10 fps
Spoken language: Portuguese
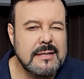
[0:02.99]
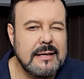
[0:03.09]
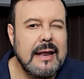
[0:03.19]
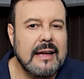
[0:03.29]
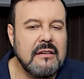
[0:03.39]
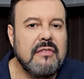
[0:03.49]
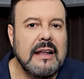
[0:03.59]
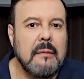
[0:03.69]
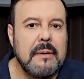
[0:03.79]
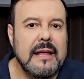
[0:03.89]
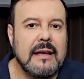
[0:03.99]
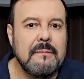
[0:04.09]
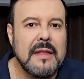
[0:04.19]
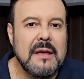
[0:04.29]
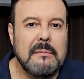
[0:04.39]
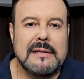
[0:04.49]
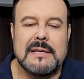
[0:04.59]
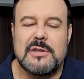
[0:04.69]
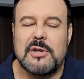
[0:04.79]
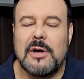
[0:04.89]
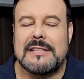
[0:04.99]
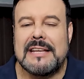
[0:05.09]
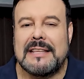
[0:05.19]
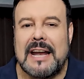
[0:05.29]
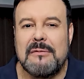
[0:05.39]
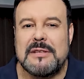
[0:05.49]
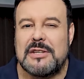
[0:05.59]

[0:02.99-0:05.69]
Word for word: Será que vale a pena? Mas antes de nós entrarmos